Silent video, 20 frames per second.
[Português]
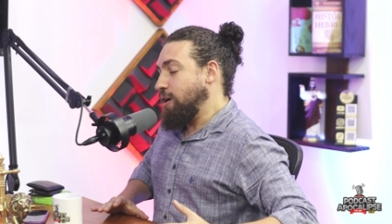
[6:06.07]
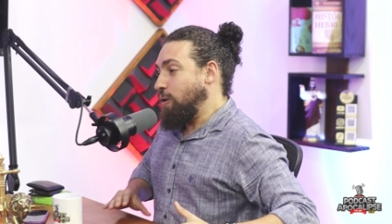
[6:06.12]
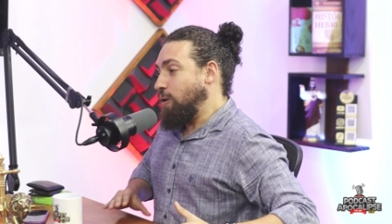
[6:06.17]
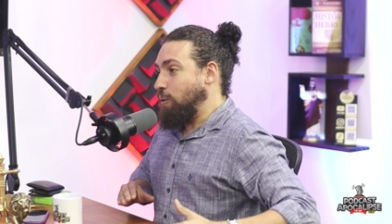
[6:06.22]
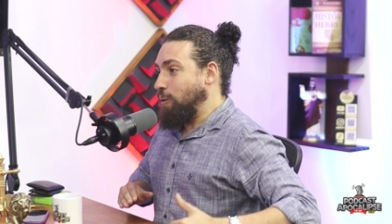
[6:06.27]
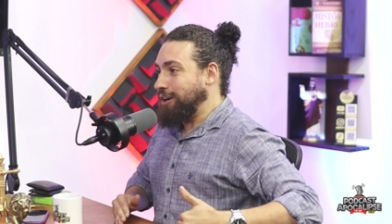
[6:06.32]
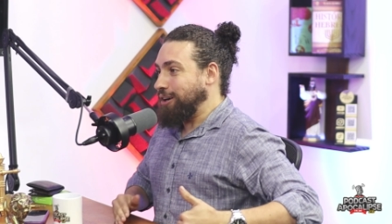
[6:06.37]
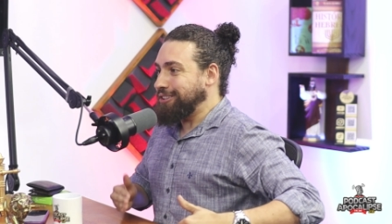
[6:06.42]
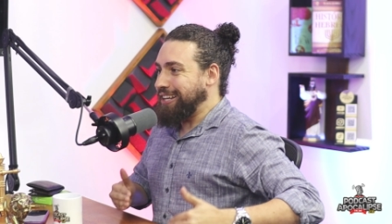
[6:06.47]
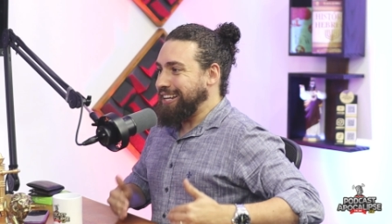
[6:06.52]

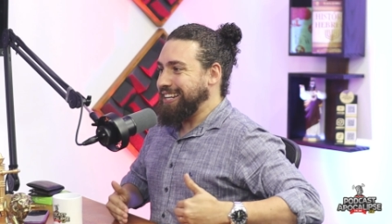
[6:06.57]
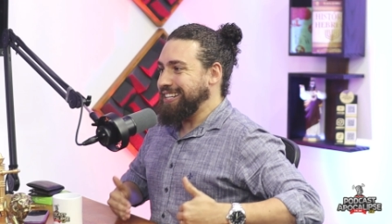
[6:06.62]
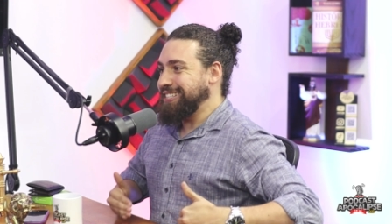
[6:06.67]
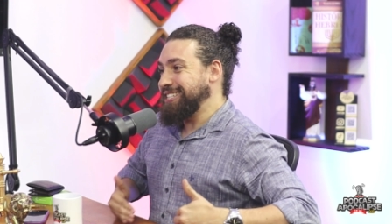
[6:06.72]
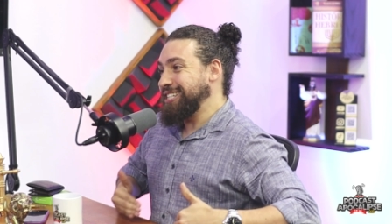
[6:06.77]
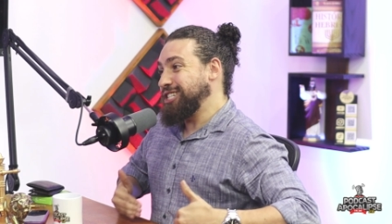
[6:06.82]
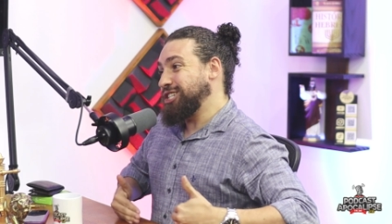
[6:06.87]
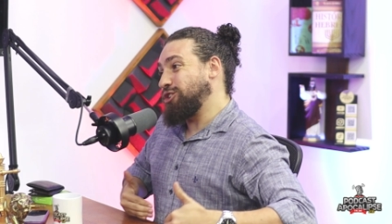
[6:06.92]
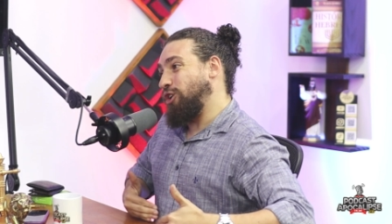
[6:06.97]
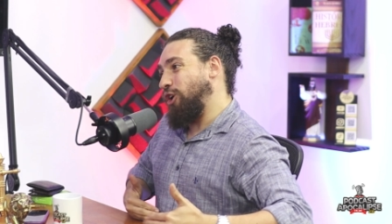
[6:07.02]
Quando ele
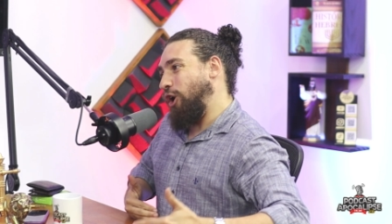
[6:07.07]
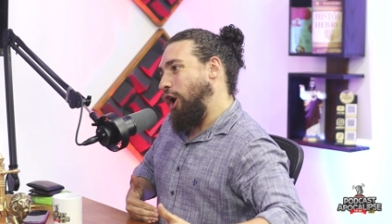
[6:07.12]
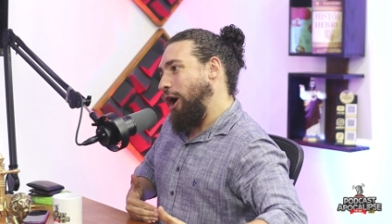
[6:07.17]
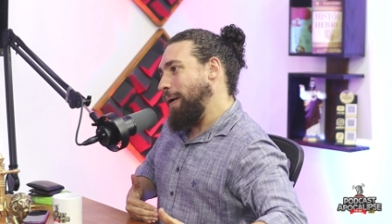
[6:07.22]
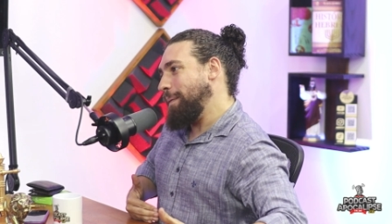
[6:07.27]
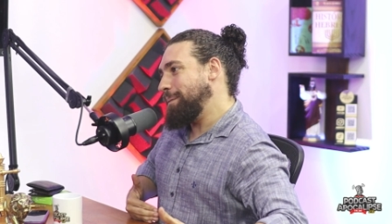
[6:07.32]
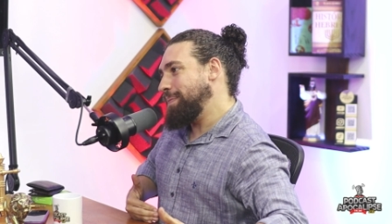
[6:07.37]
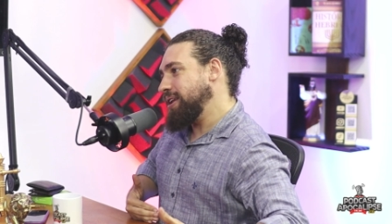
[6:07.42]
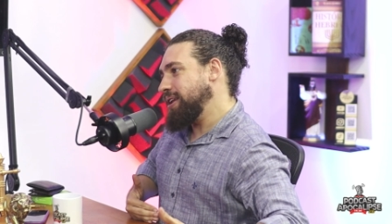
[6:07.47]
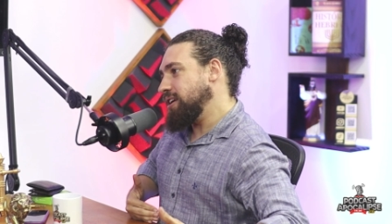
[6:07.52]

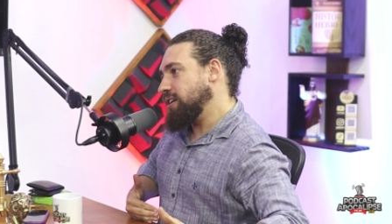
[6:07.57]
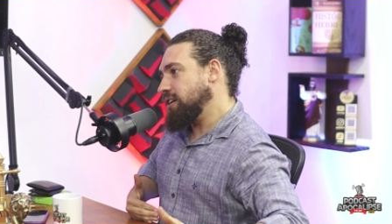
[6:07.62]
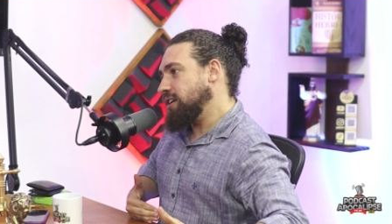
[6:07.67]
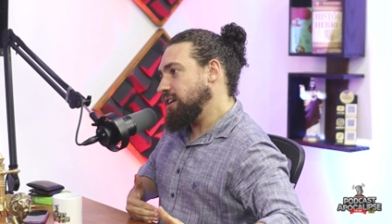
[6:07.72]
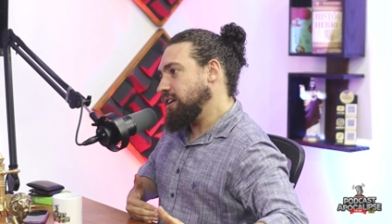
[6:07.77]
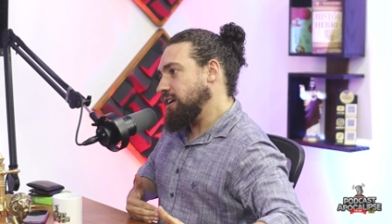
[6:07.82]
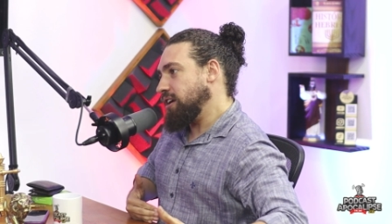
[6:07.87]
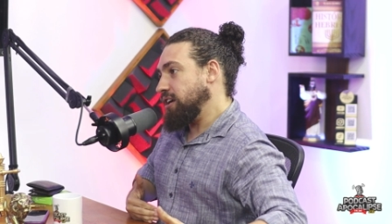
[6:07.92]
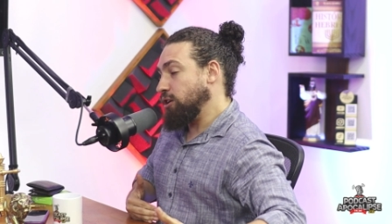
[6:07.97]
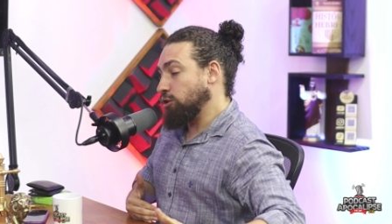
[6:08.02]
descobre.
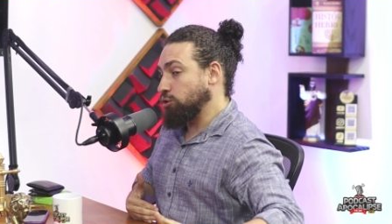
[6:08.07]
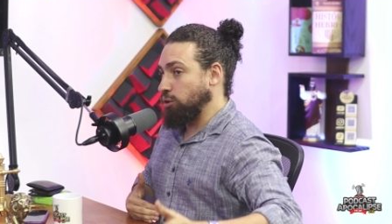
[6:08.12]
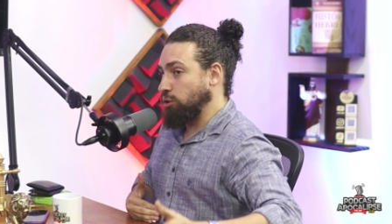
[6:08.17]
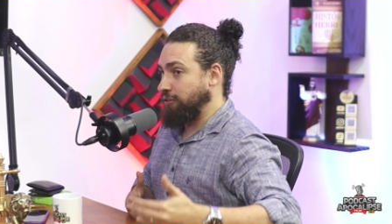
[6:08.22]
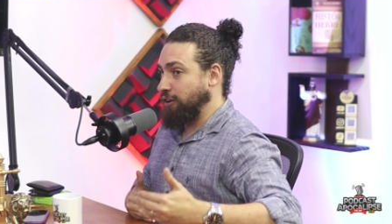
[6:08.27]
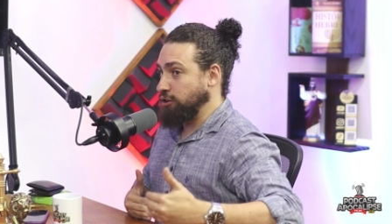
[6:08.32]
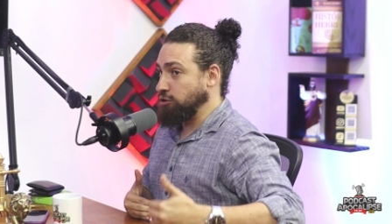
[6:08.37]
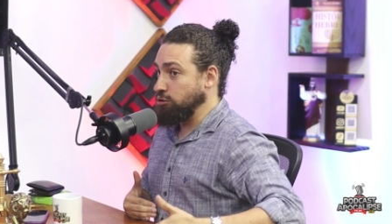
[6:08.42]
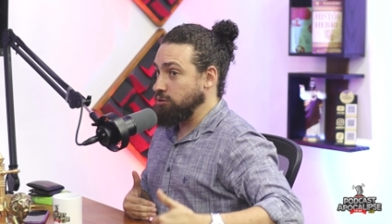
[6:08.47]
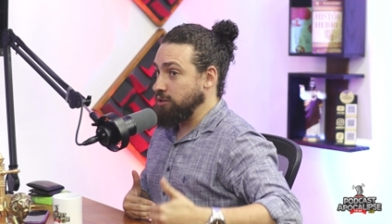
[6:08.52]
Eu tô
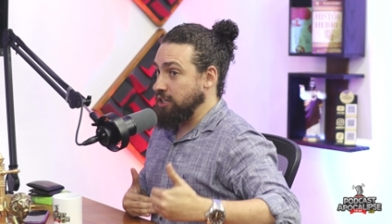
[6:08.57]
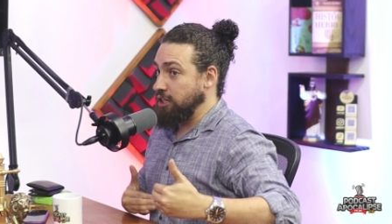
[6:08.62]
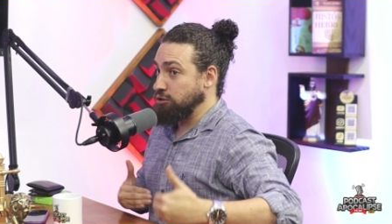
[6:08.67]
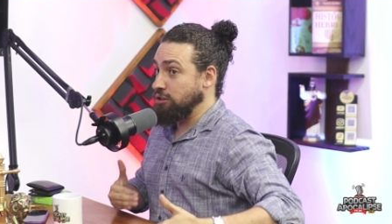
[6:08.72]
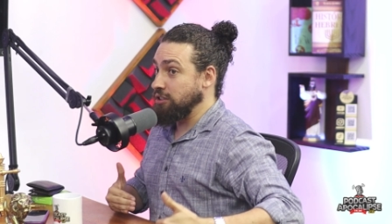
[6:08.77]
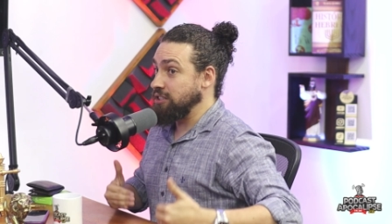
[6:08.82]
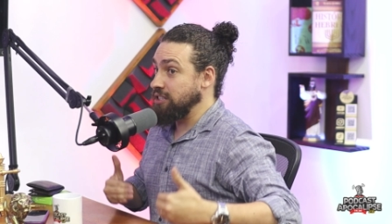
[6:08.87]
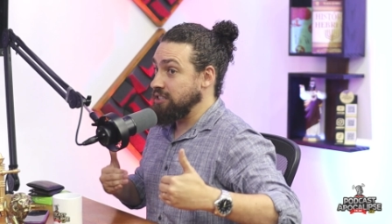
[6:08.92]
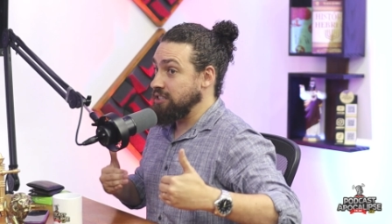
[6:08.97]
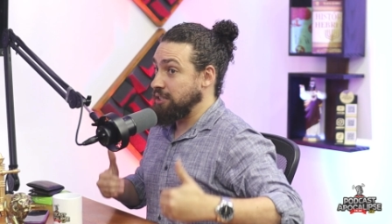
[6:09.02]
falando isso em
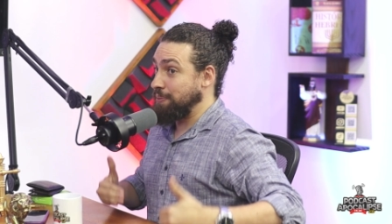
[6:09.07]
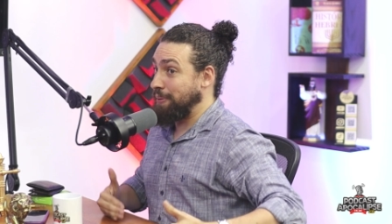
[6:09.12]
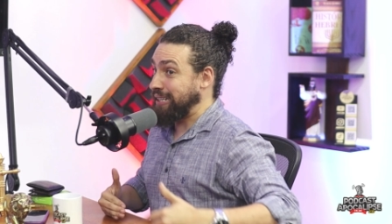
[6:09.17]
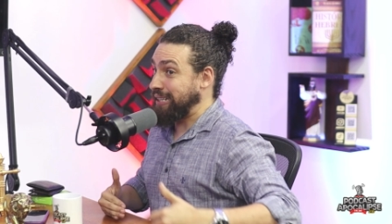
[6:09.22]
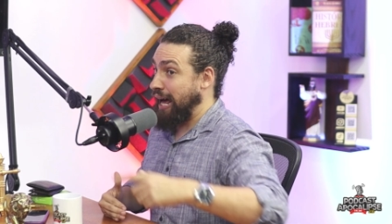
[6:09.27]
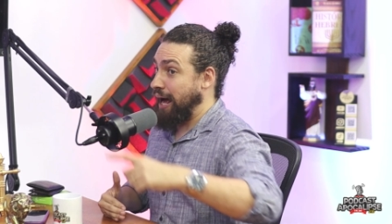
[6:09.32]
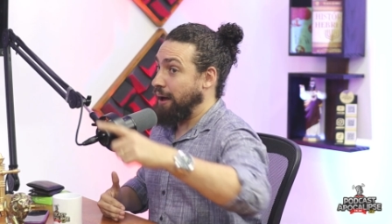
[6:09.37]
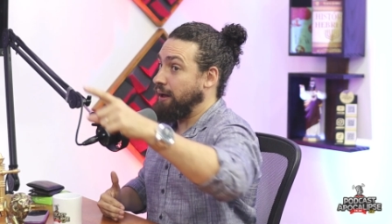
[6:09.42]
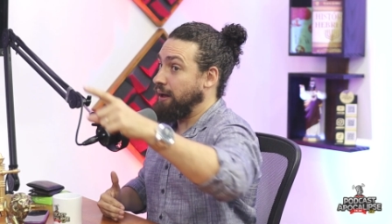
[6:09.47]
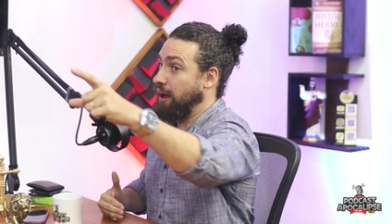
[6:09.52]
cima
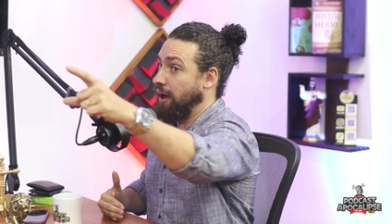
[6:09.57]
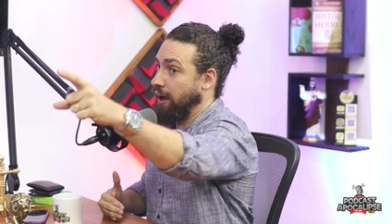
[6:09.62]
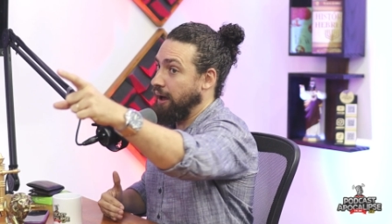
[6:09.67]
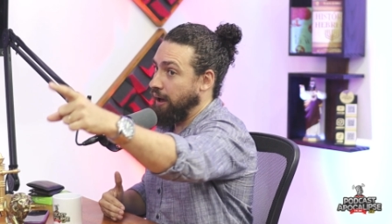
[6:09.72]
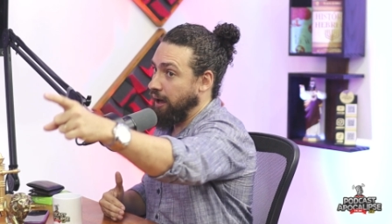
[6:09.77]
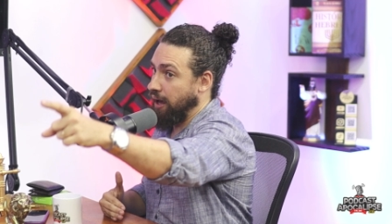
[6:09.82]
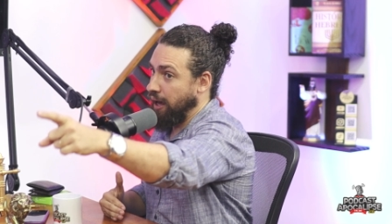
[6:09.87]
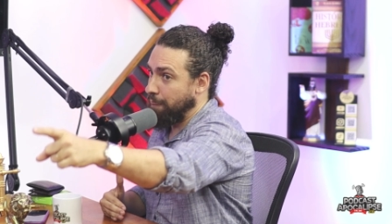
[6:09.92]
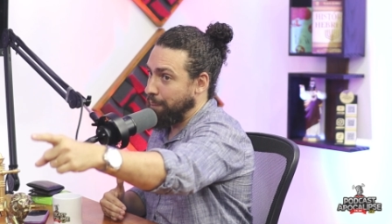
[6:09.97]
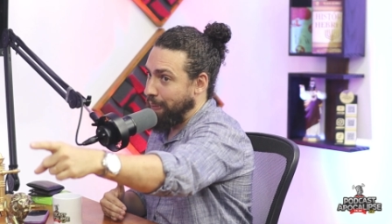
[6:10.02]
da
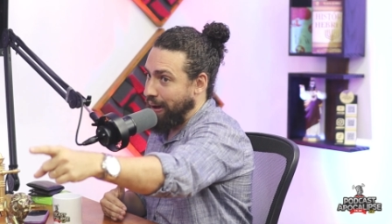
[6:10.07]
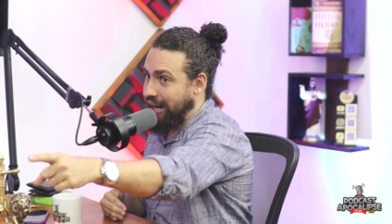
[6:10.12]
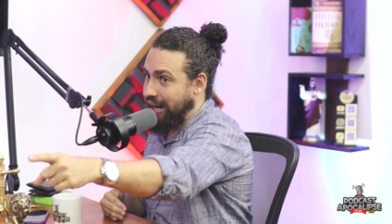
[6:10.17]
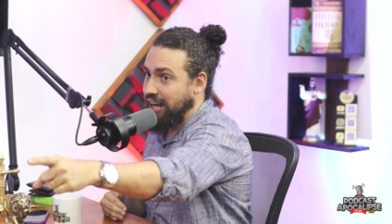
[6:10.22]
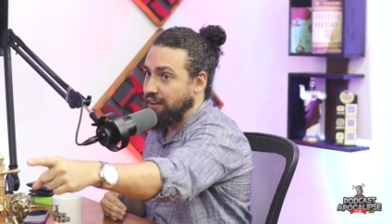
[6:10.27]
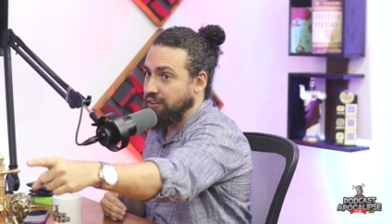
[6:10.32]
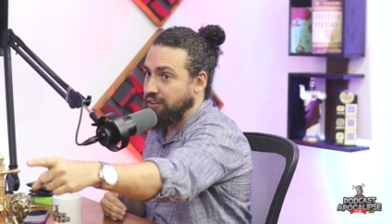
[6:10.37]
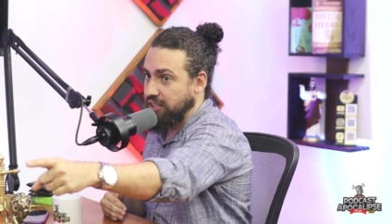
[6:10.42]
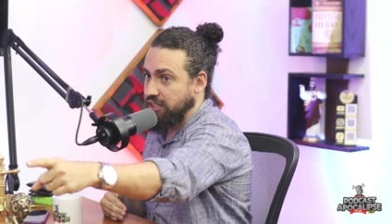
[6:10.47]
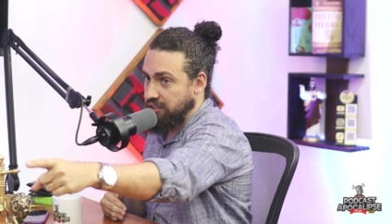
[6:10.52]

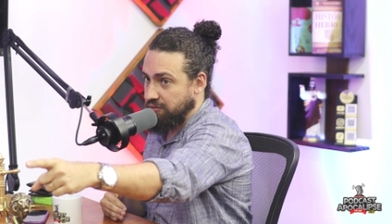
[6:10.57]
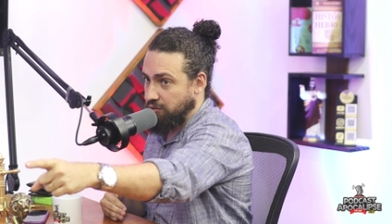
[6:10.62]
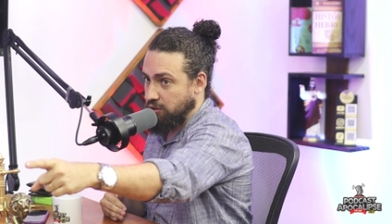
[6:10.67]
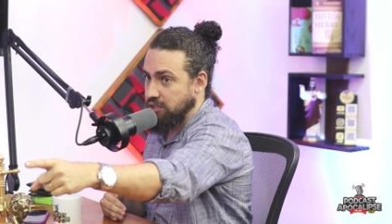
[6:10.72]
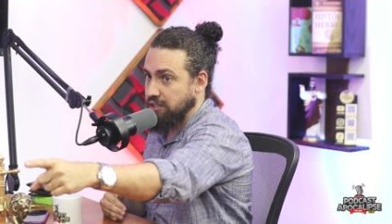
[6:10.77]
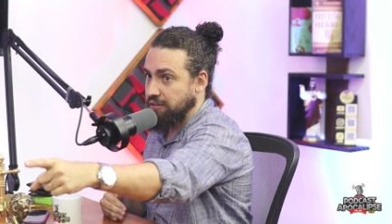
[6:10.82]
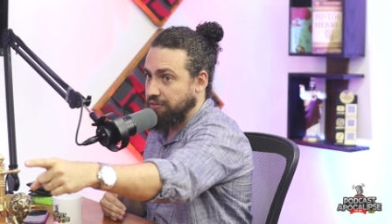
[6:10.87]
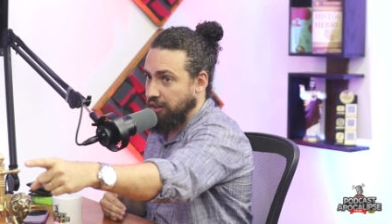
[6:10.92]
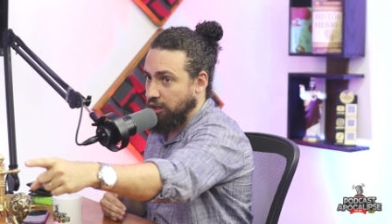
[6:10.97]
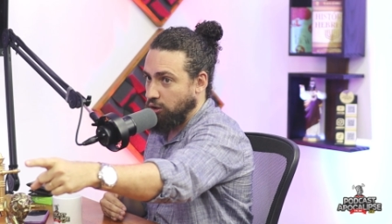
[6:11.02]
palavra da que palavra,
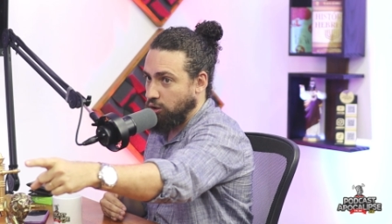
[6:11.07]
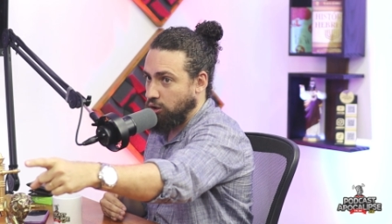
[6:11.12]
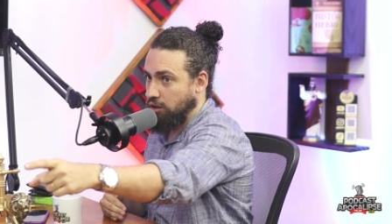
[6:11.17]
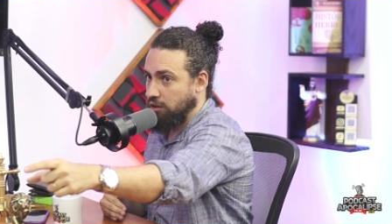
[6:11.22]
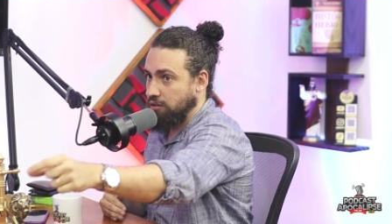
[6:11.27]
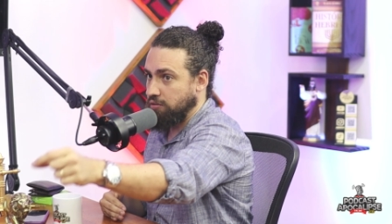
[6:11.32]
você falou. É.